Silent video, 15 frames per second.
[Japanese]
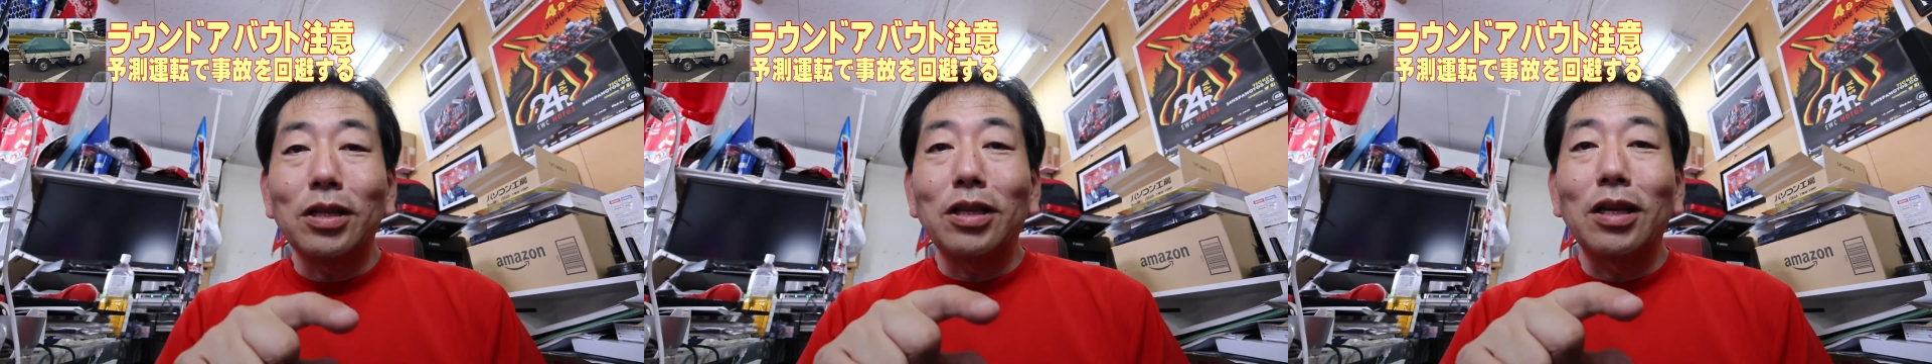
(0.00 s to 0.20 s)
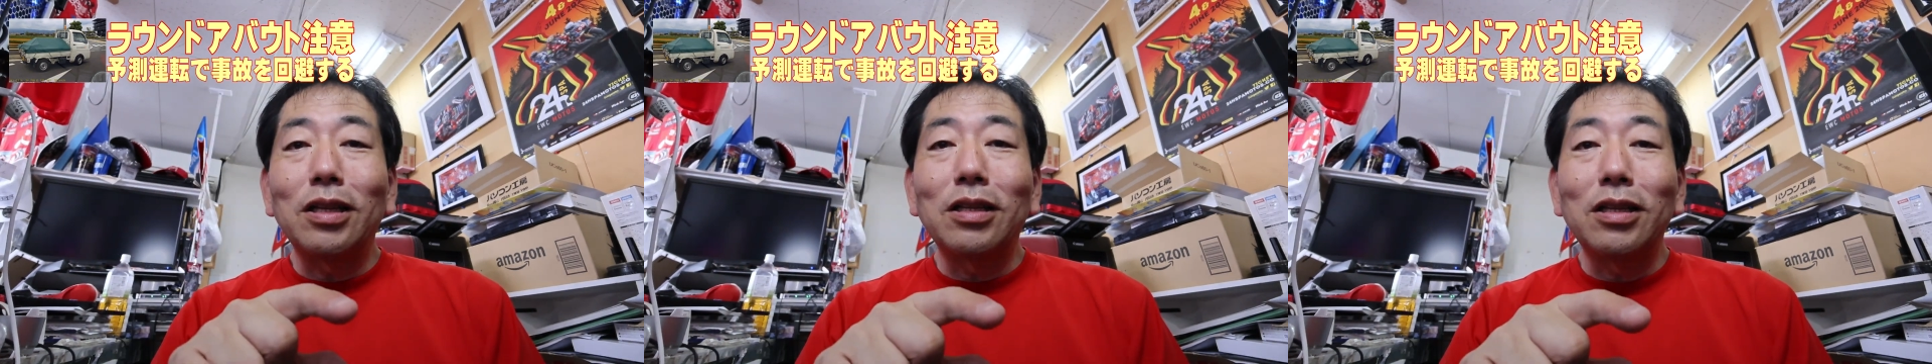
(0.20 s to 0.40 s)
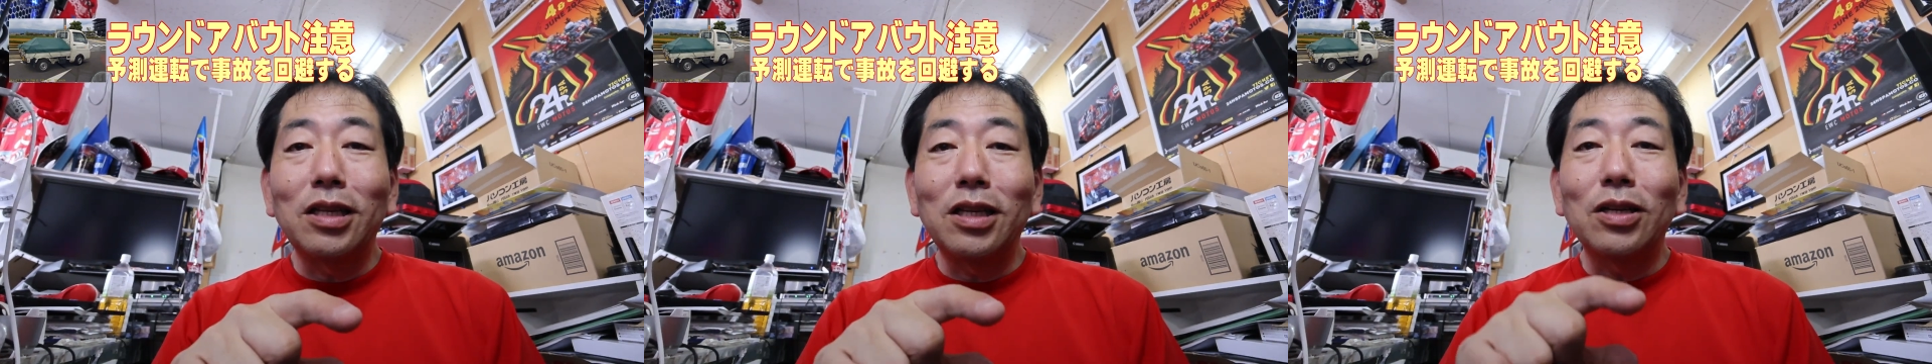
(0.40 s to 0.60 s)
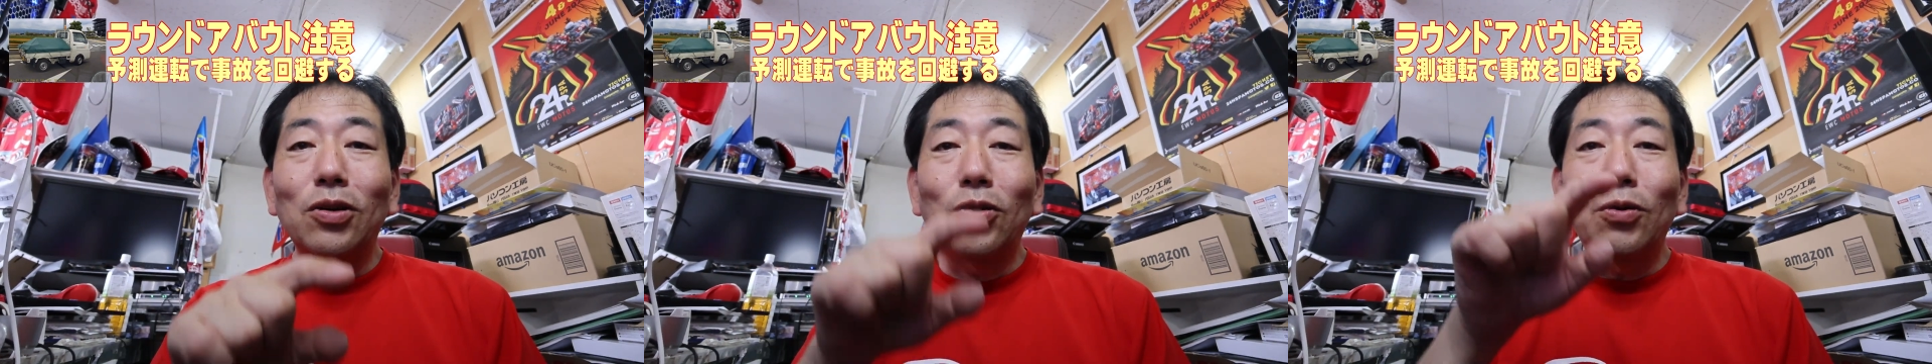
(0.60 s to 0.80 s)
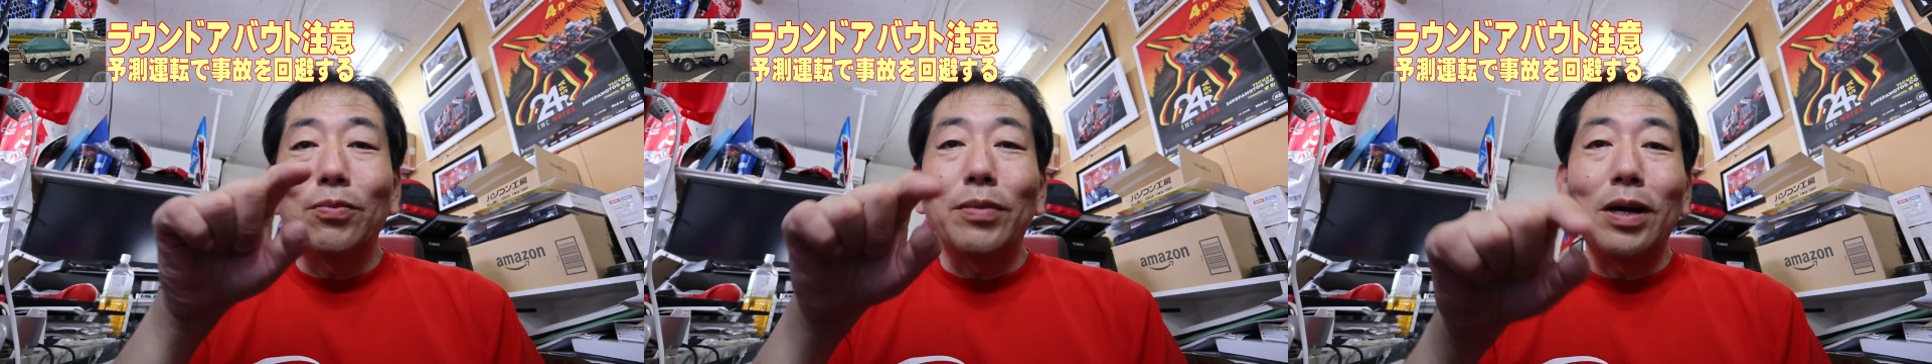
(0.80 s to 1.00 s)
点に
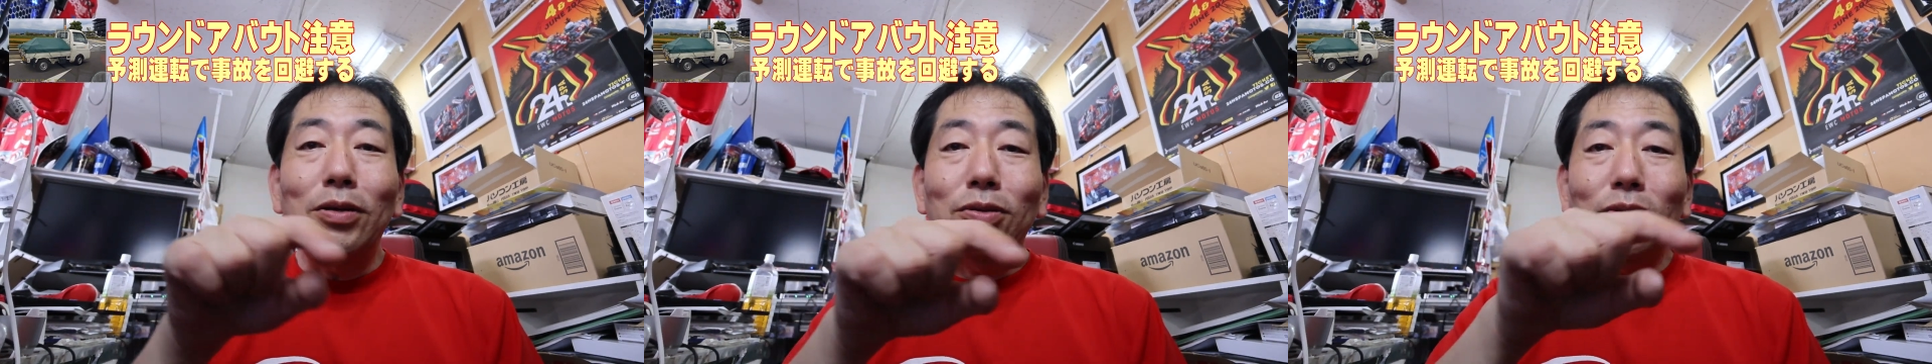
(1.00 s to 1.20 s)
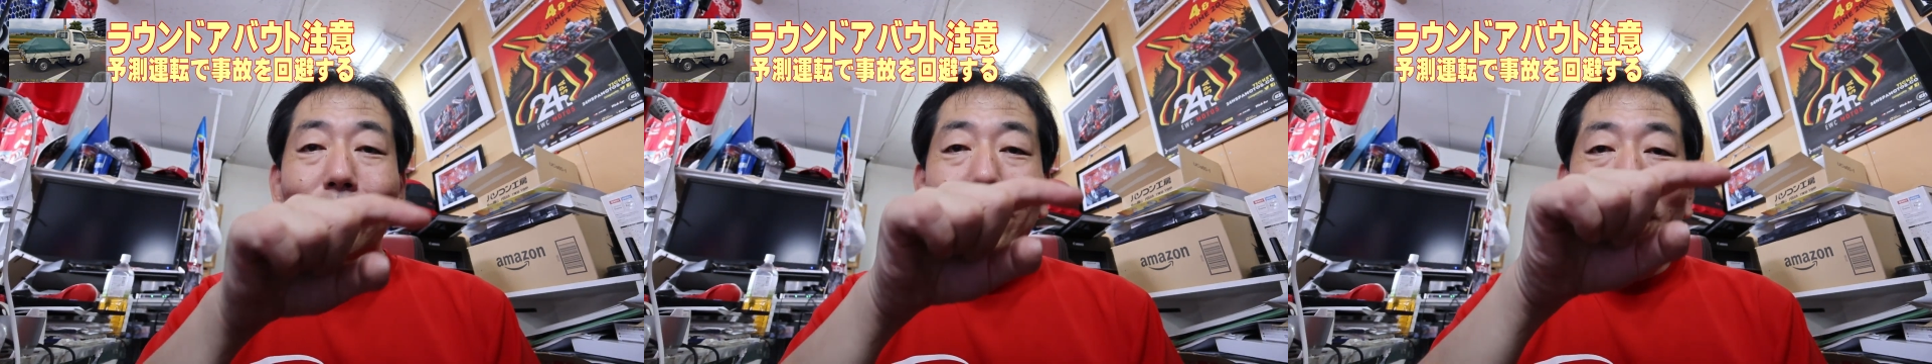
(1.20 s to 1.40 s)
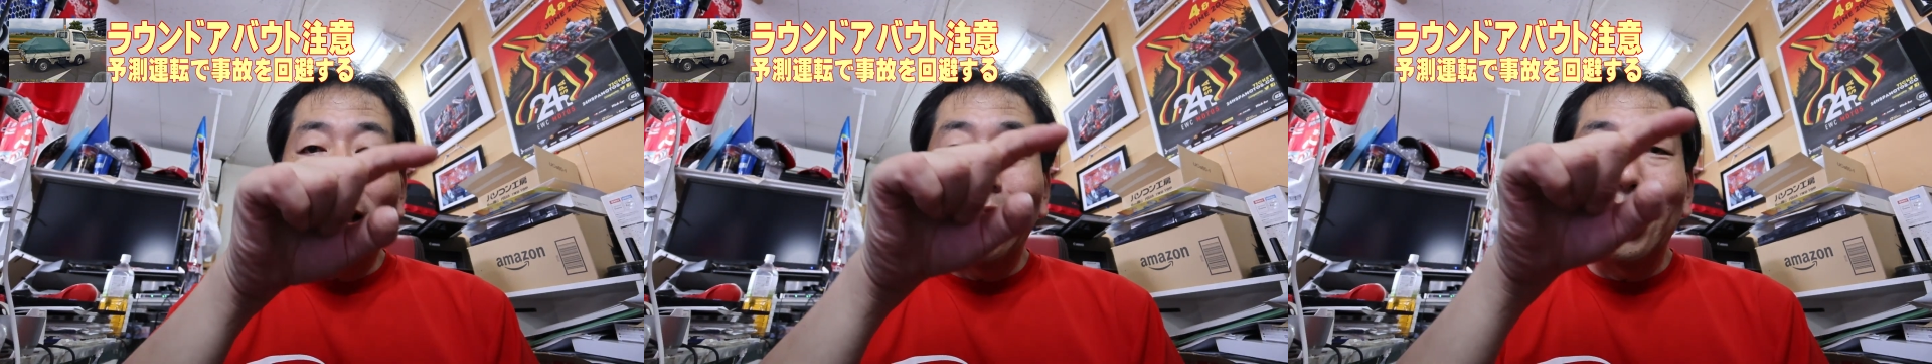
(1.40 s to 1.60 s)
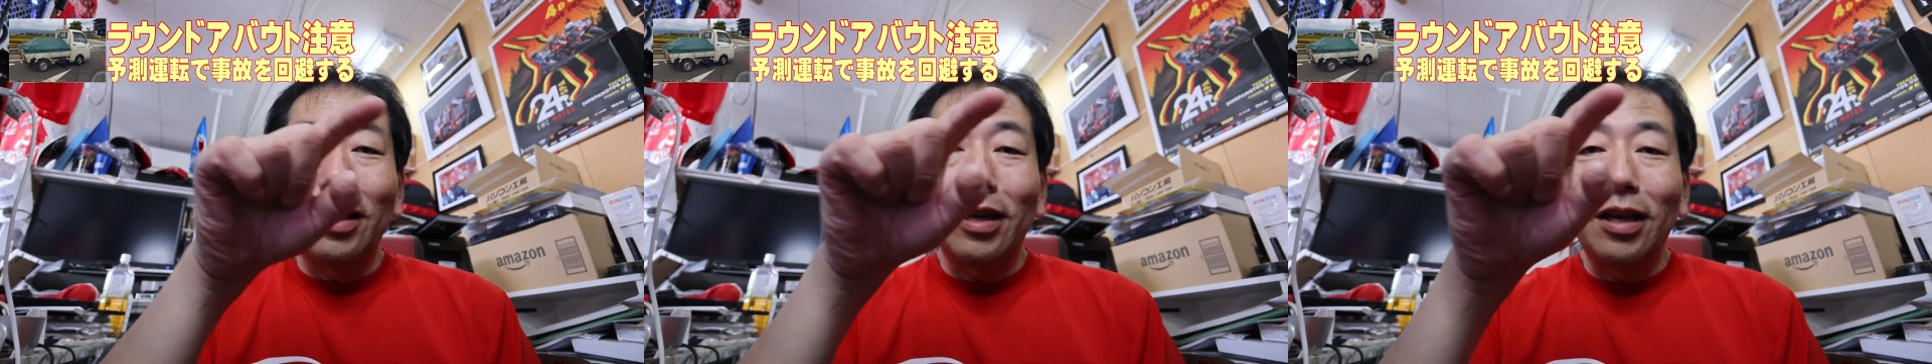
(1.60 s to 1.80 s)
こう丸くね、